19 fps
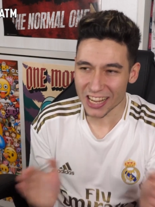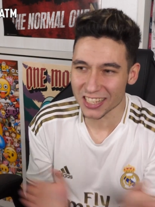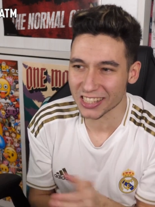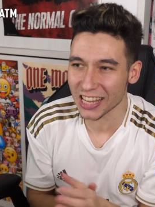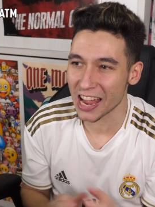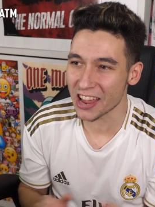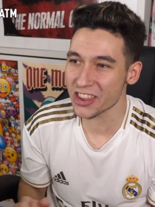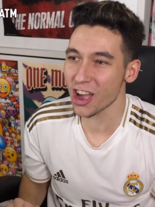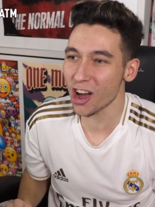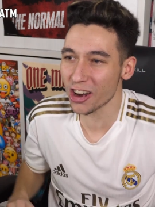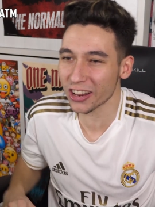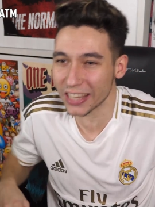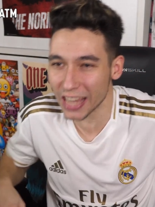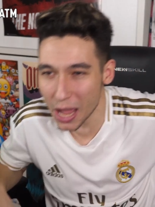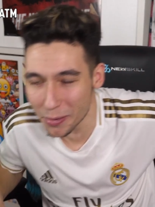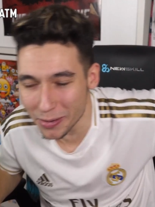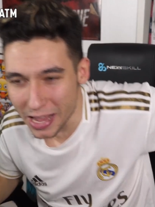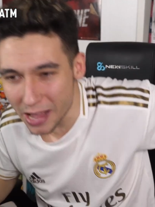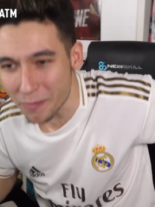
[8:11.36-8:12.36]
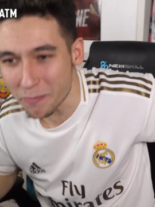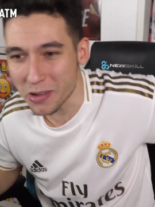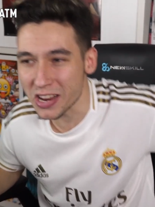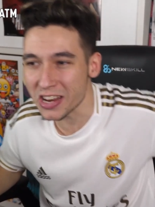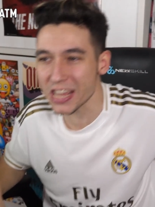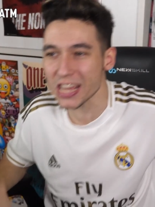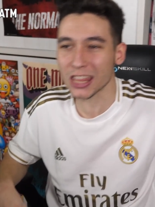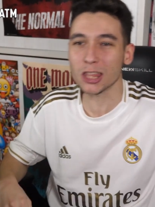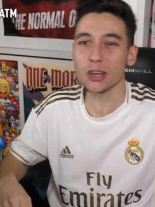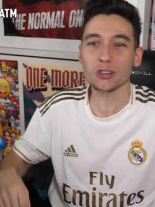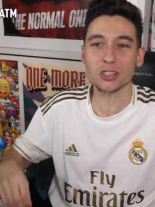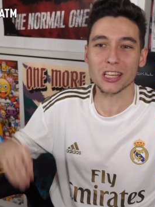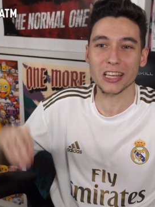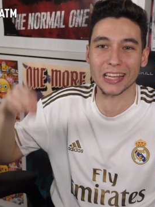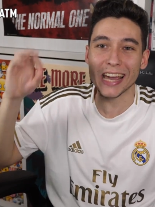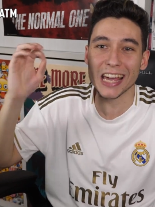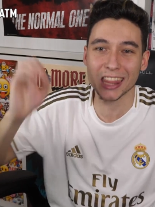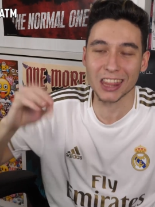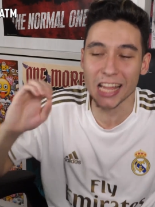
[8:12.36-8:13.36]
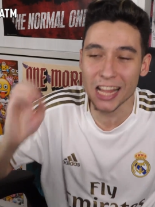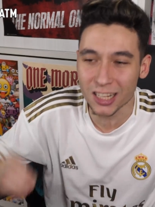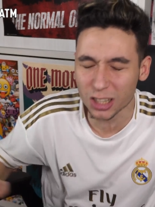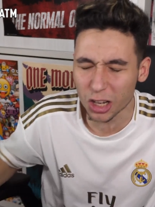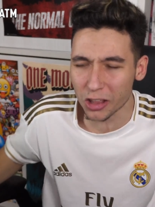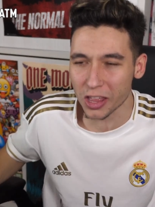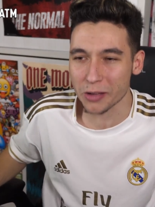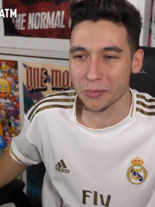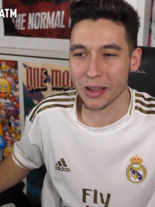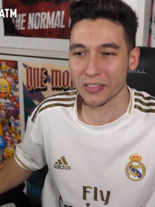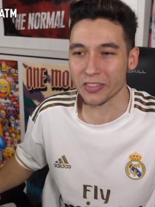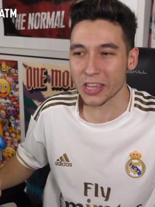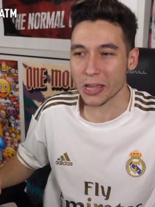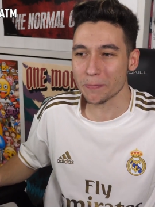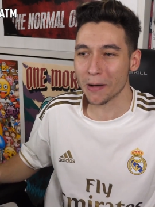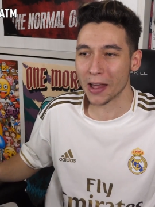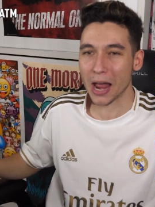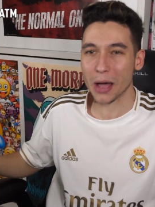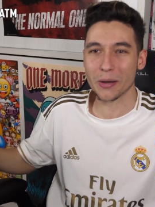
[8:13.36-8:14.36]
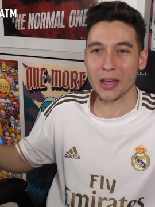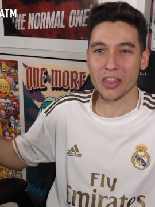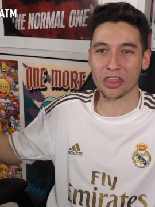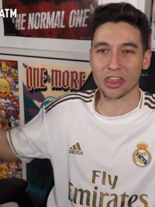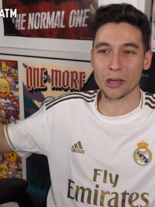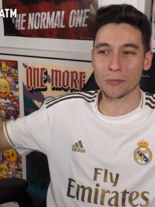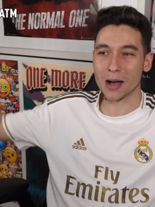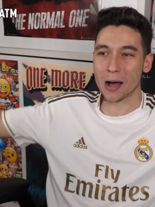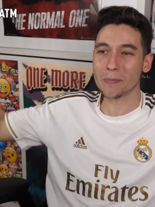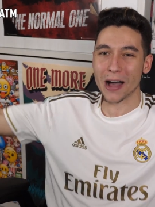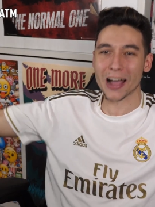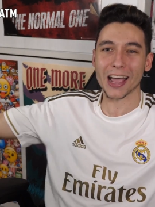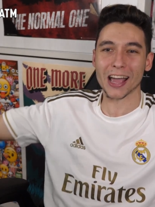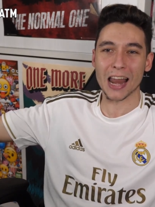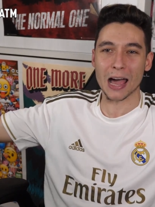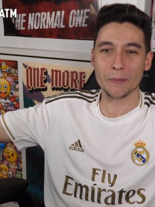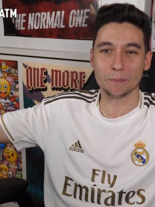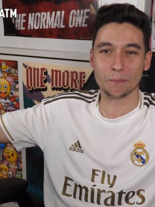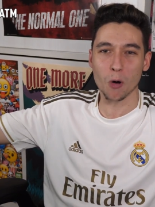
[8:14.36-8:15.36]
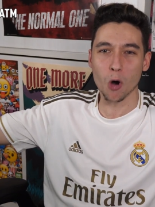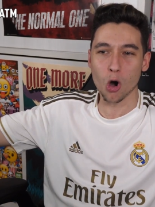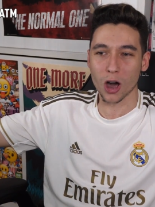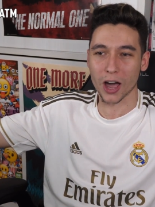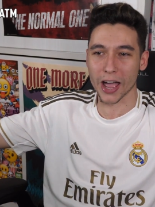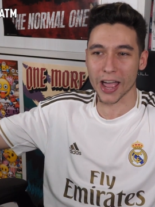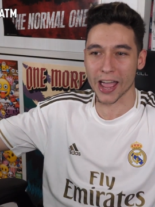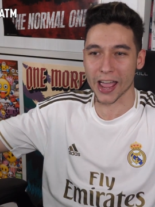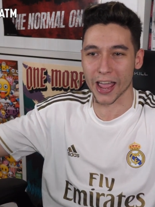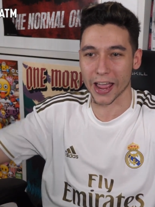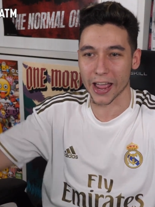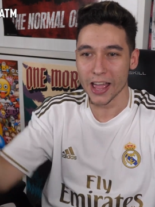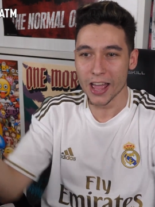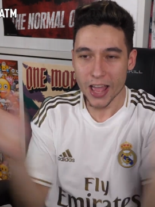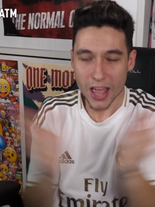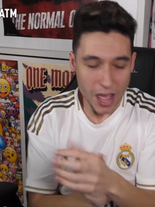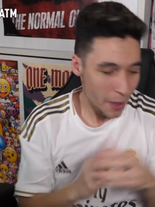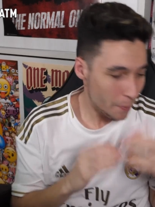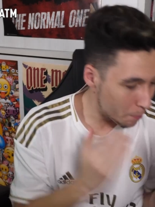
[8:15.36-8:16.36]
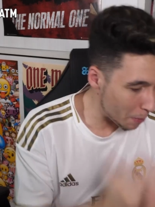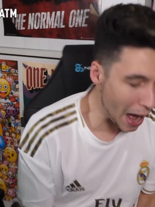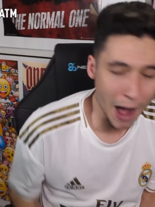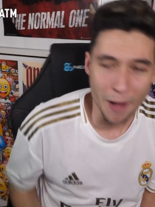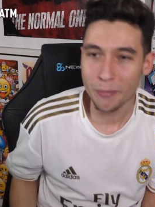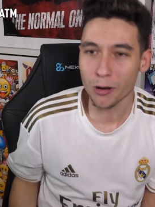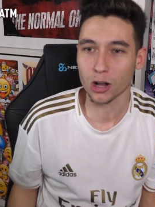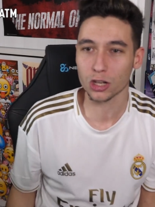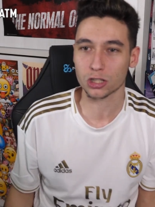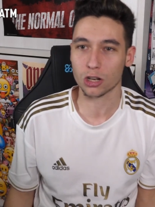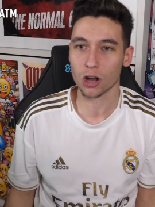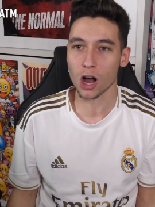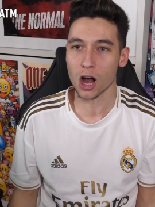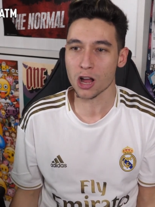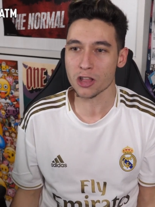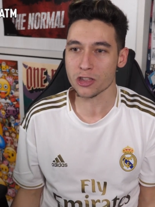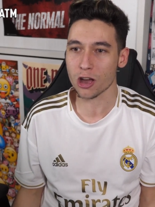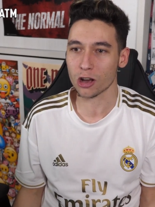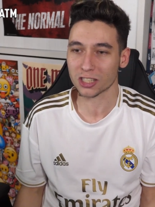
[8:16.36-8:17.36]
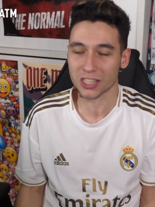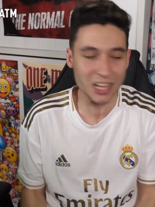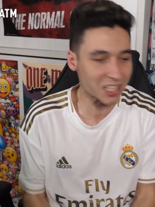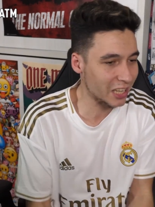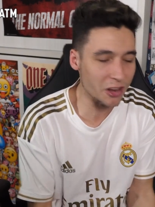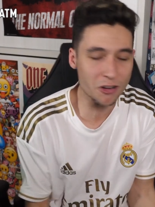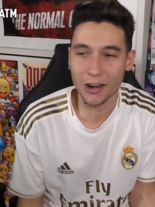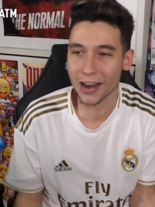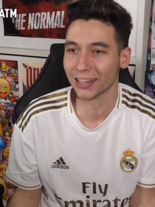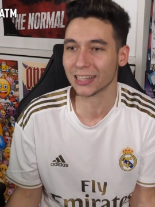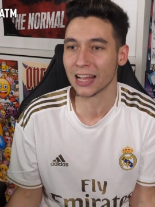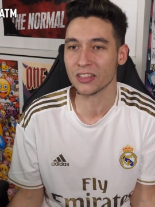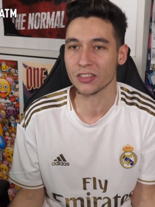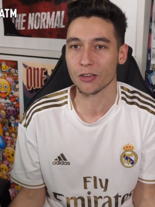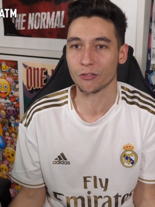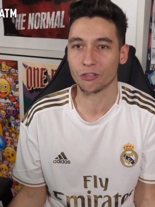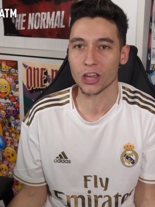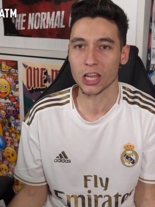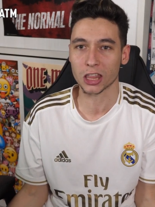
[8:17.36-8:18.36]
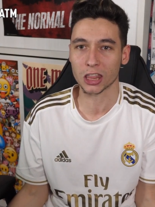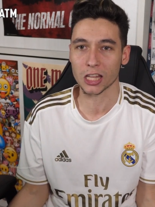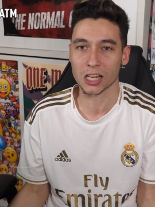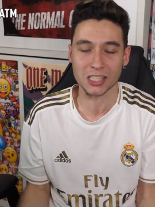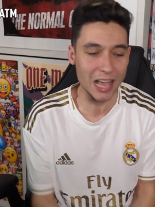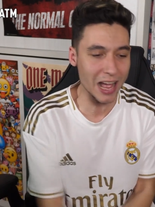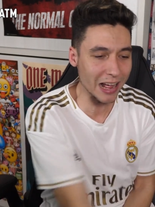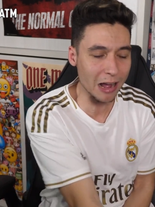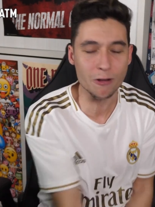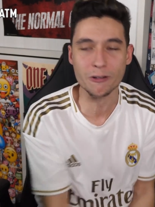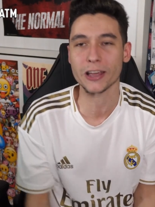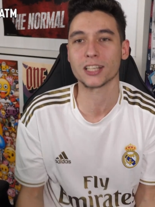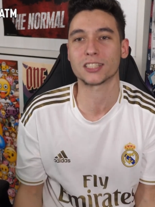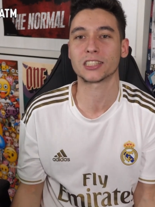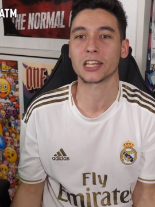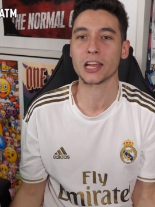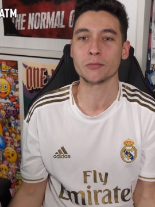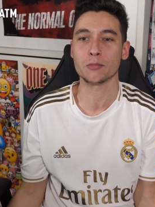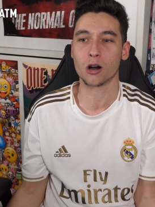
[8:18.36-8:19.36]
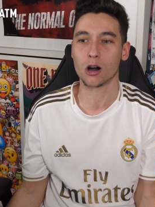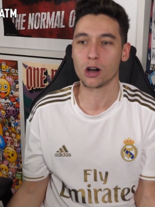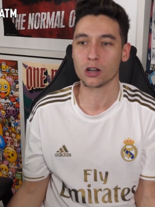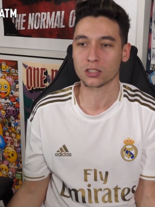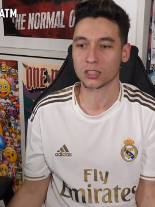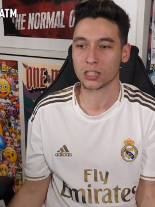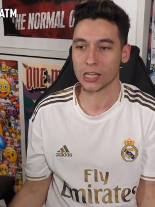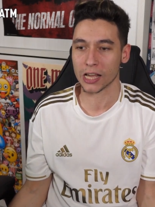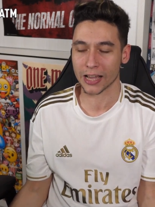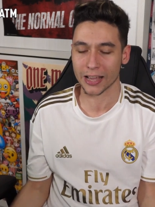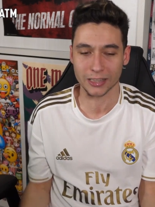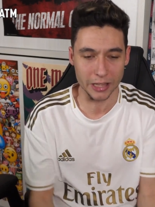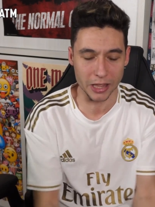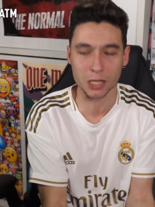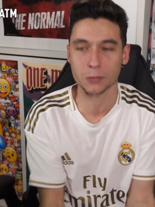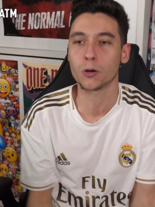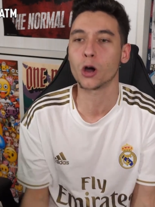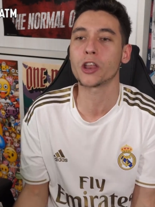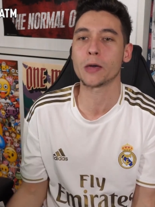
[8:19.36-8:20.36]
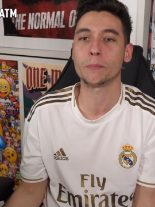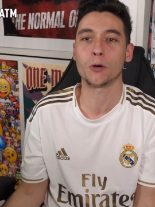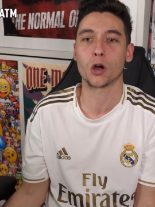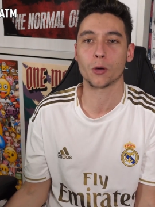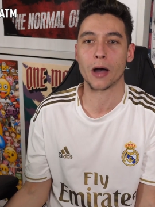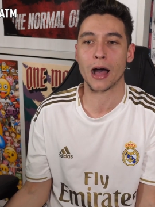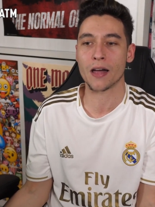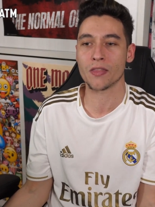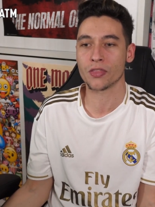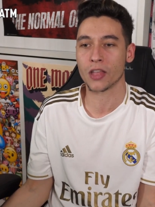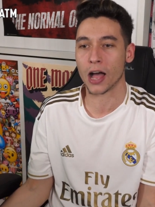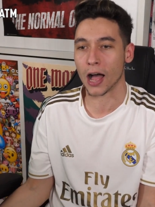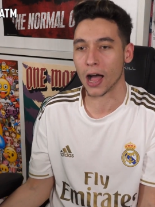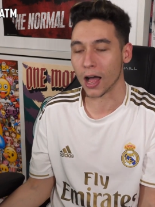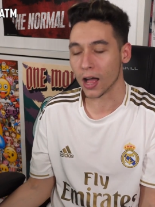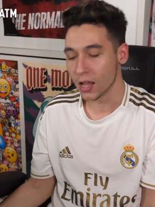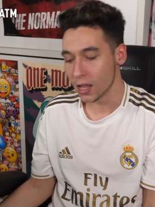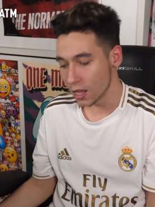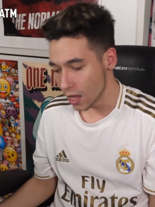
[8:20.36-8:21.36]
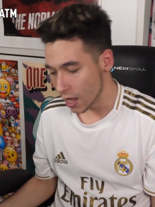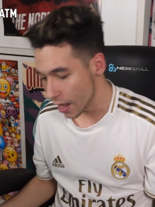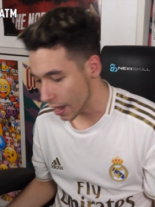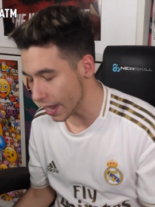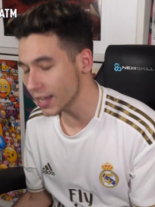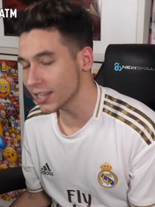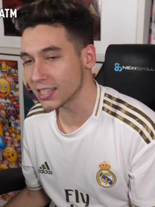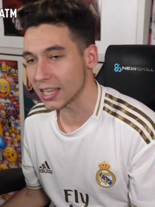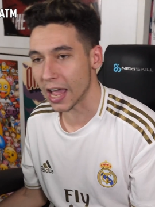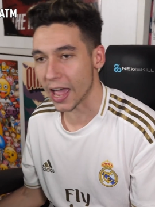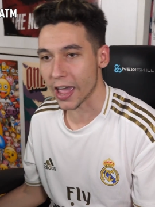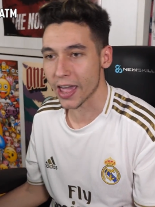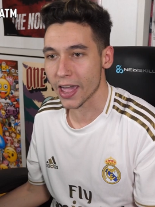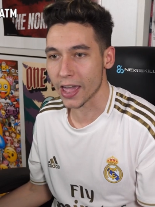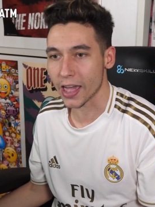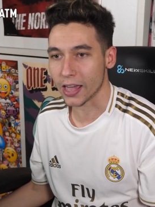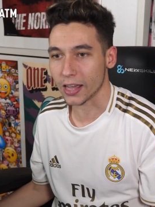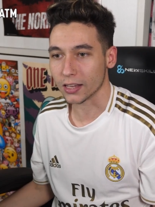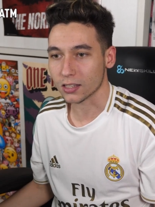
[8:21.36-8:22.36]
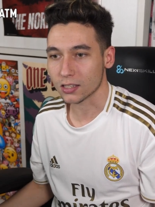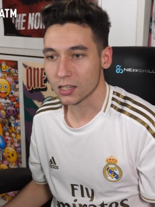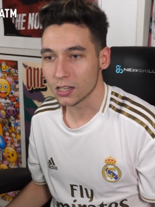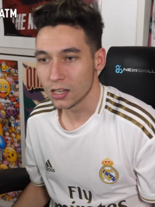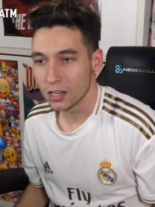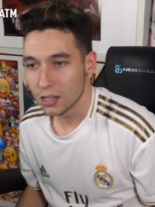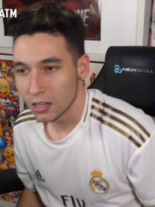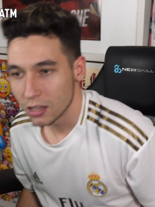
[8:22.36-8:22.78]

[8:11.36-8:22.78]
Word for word: señor, qué bien Vinicius y qué centro de Mendy para Benzema para que la empuje ¡Vamos, coño! Si es que no era tan difícil, saca un extremo, hostia, que te desborde por banda ¡Esa es!